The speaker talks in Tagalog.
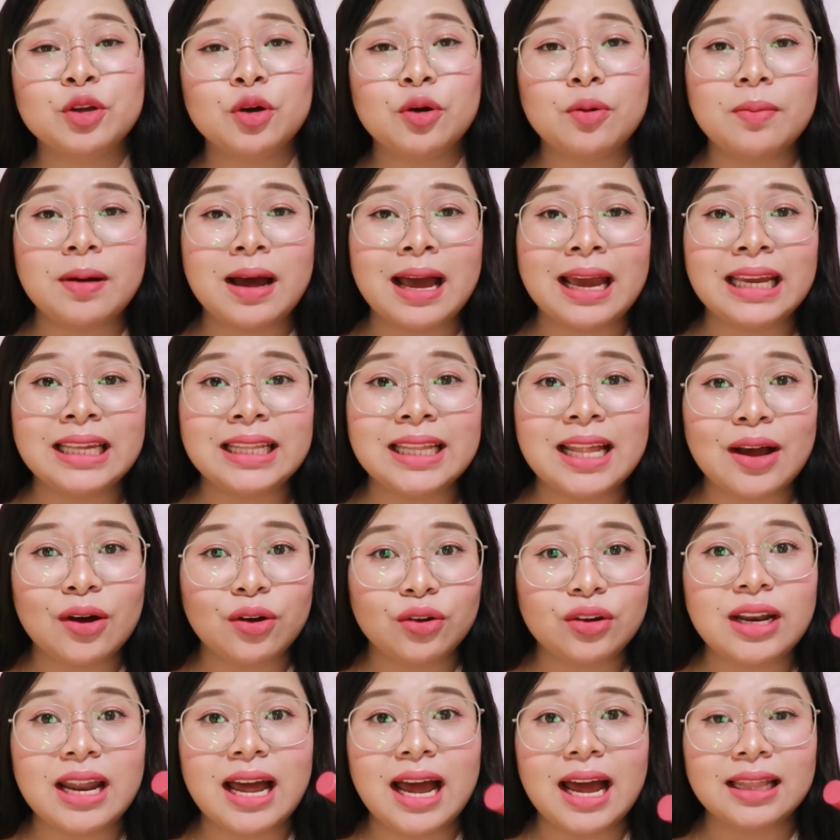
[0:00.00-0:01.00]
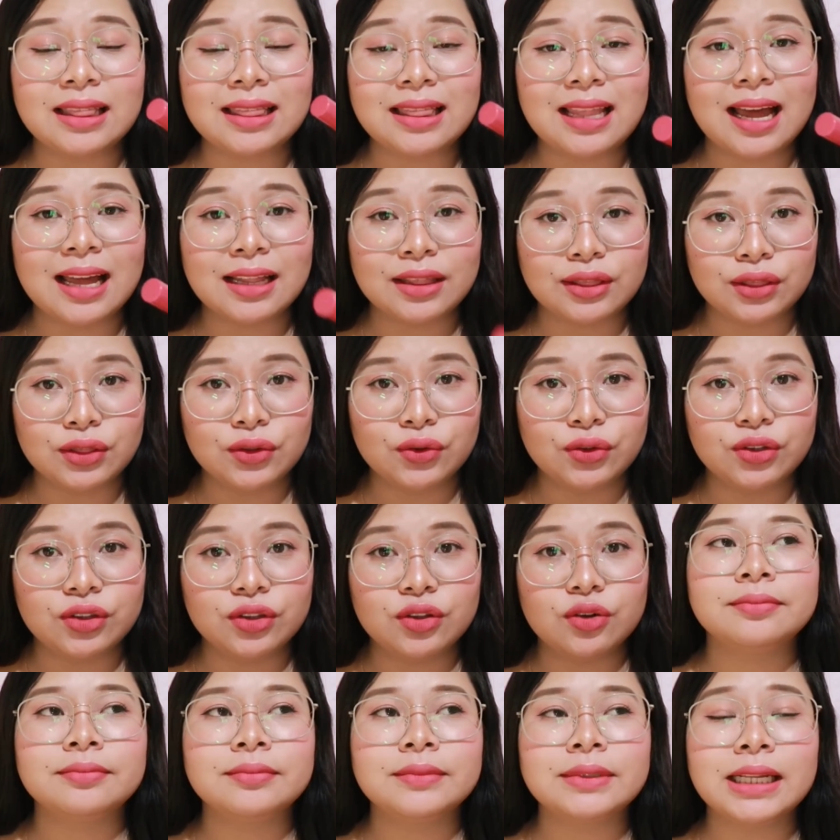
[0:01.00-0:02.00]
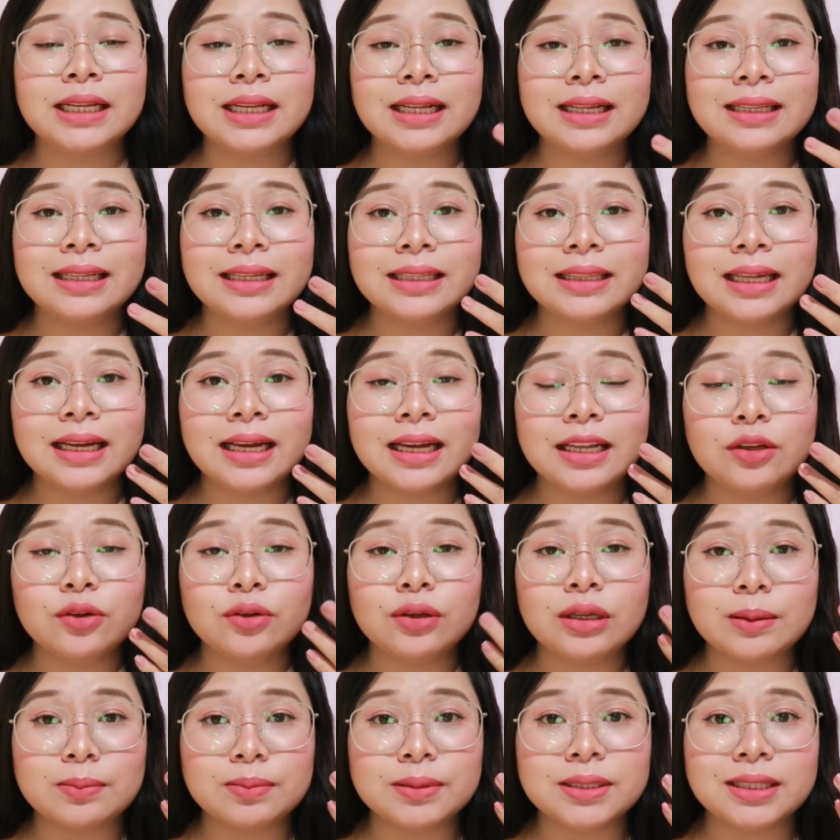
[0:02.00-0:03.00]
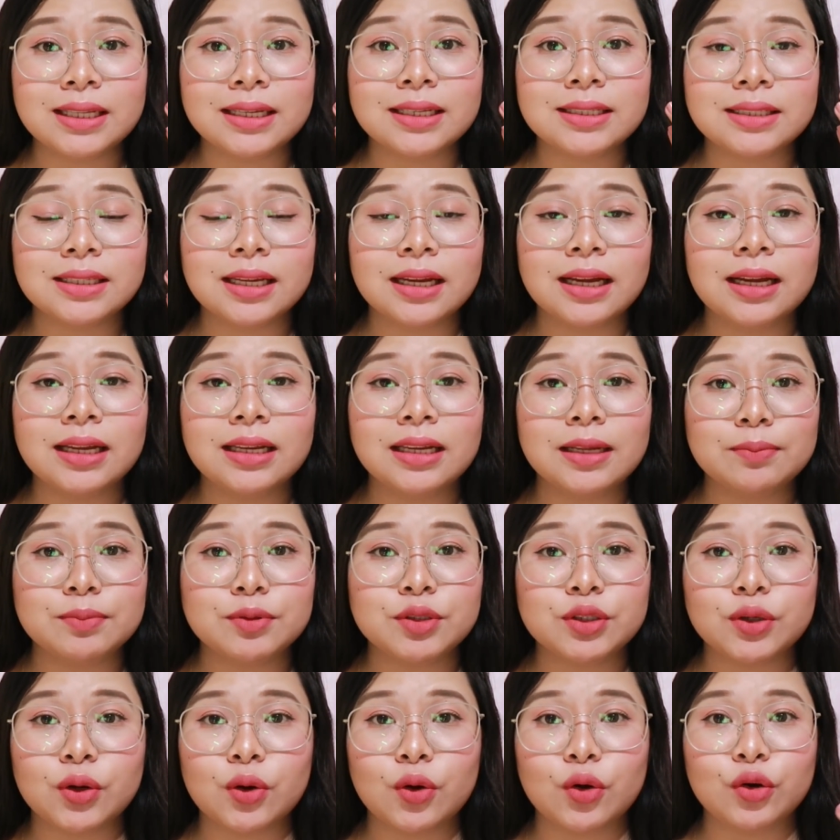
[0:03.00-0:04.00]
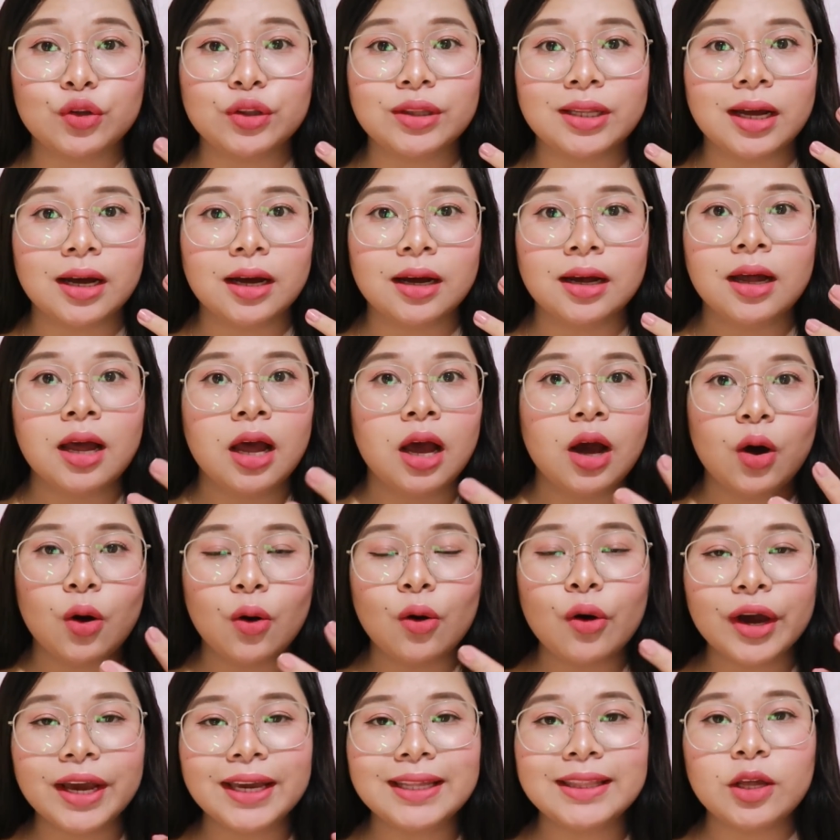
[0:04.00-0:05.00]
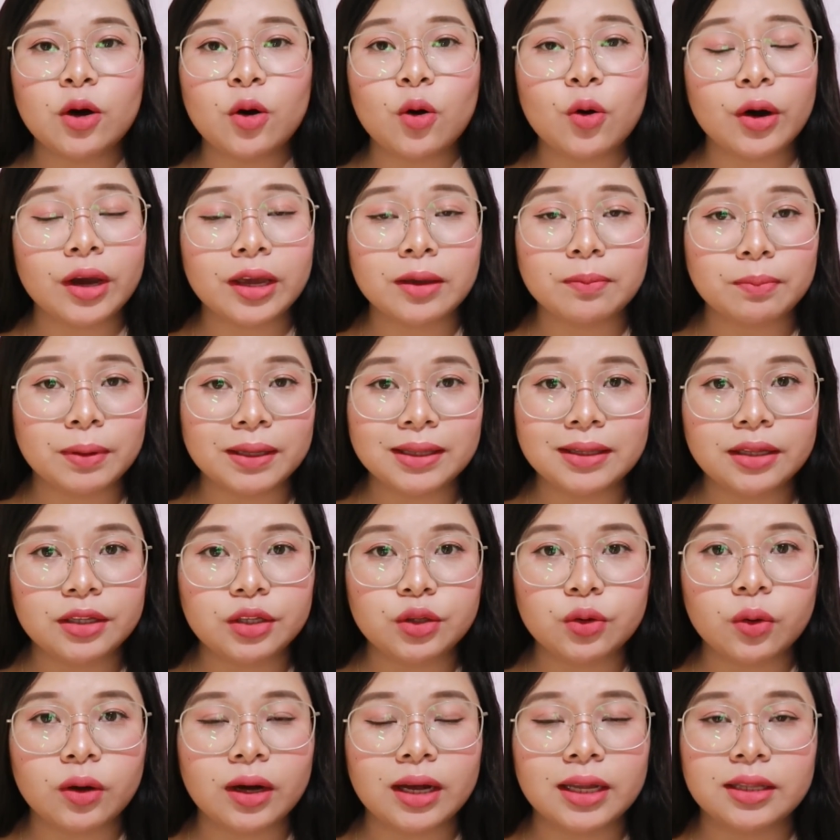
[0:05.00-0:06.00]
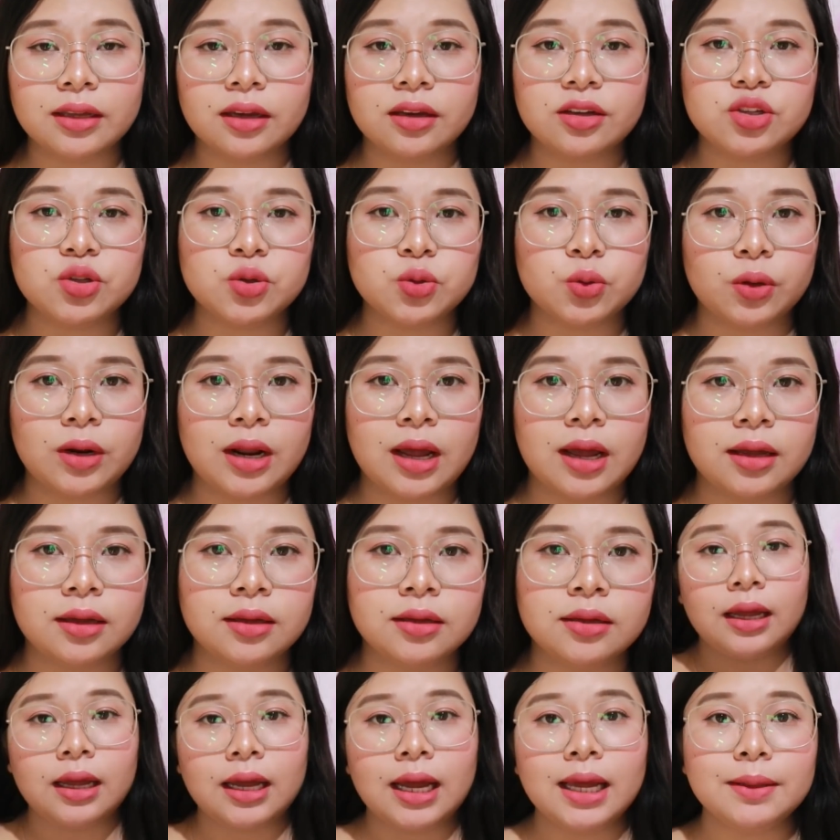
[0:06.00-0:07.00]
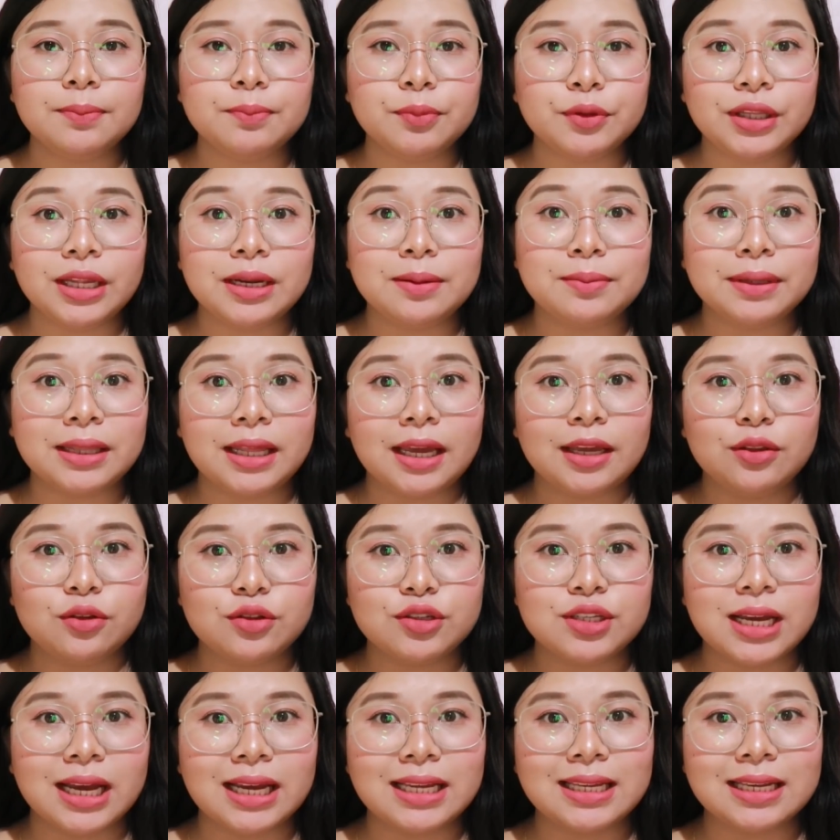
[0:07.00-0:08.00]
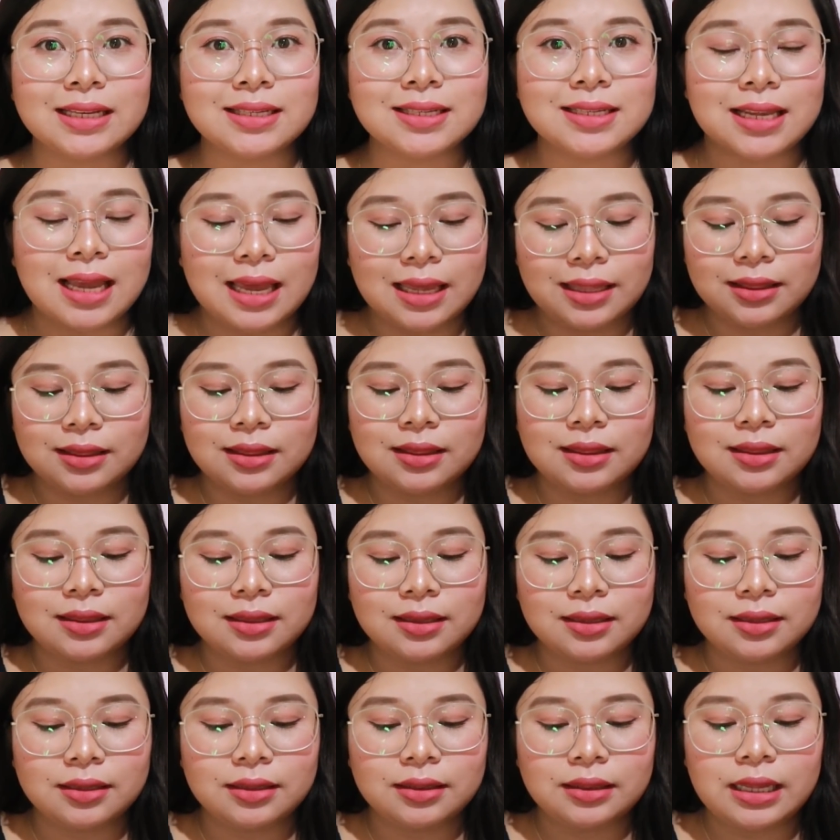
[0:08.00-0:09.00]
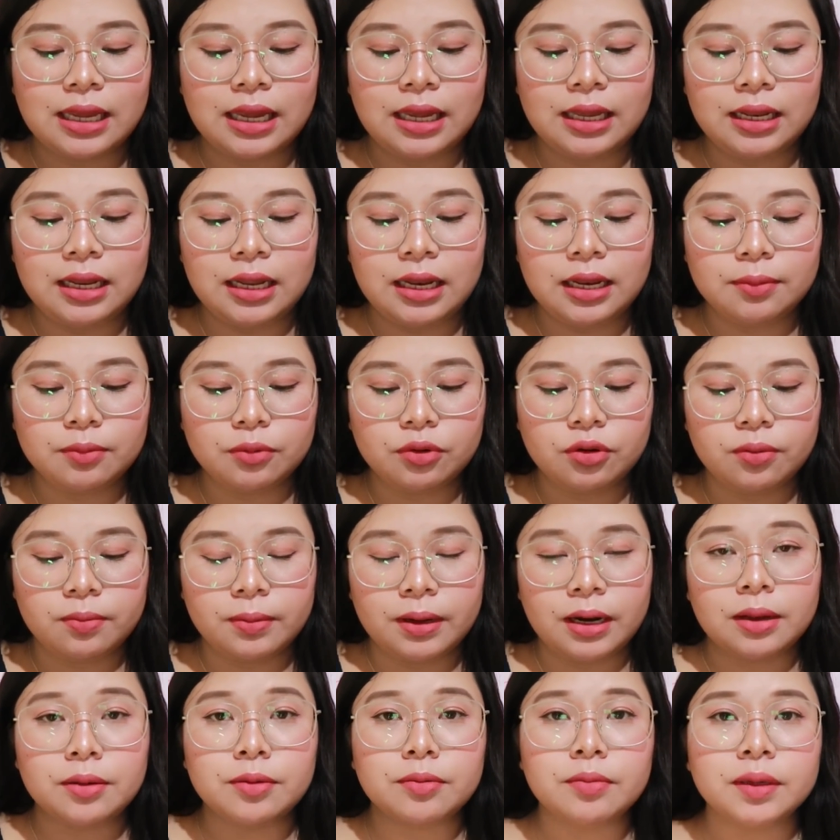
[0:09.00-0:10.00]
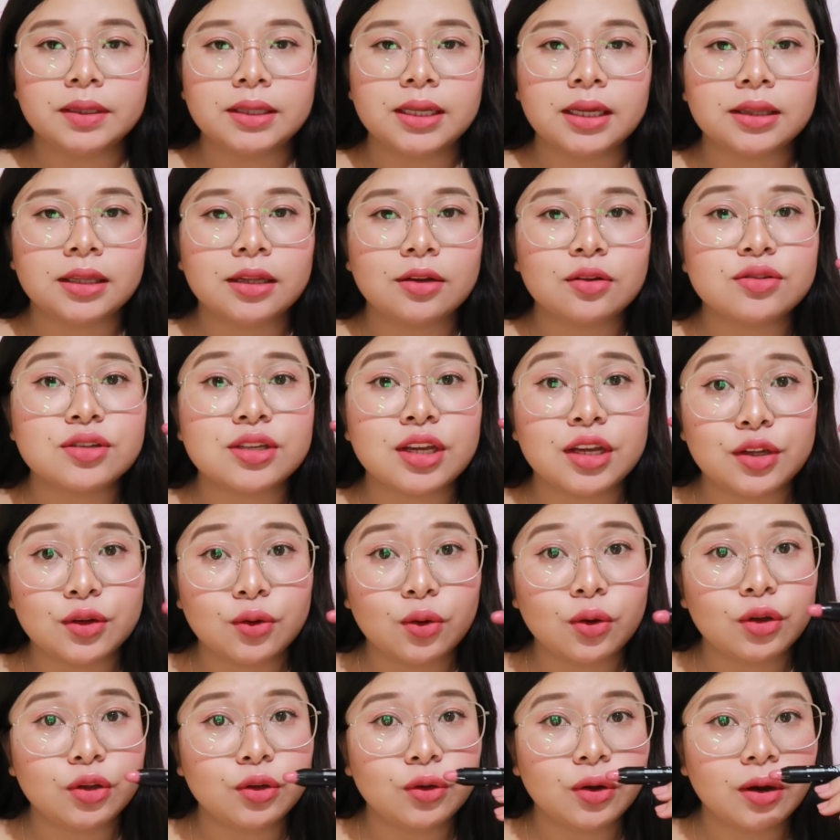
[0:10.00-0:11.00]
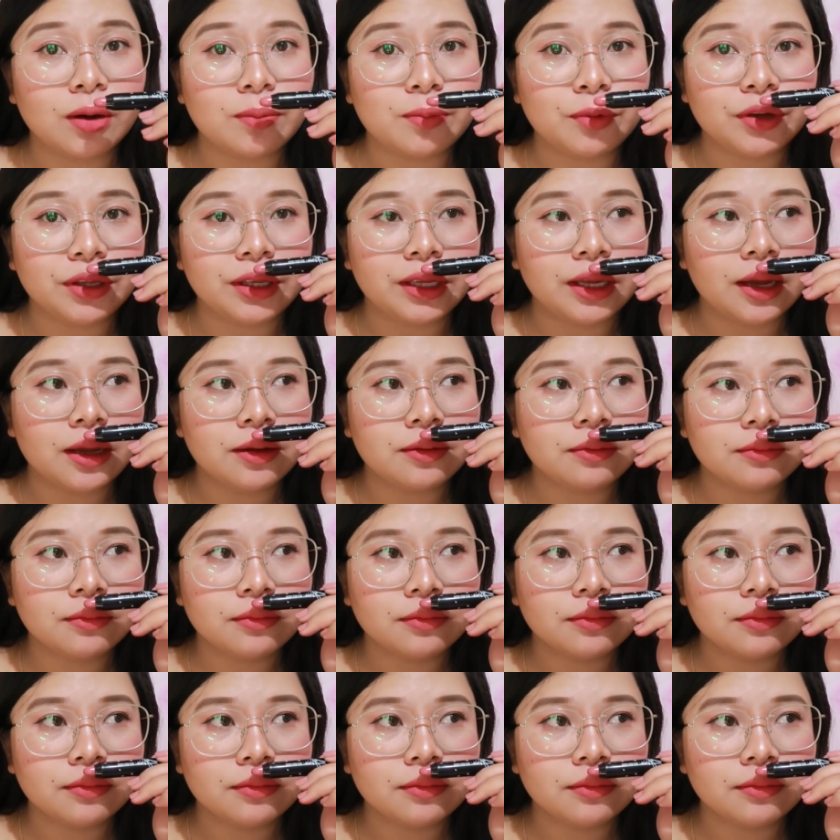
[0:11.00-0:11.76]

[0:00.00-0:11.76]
Kumain na ako lahat-lahat nun talagang nagtagal yung lipstick sa lips ko nang okay na okay pa din yung kanyang itsura. At punta naman tayo dun sa kanyang scent. Dahil alam ko maraming magtatanong sa inyo kung ano yung amoy niya.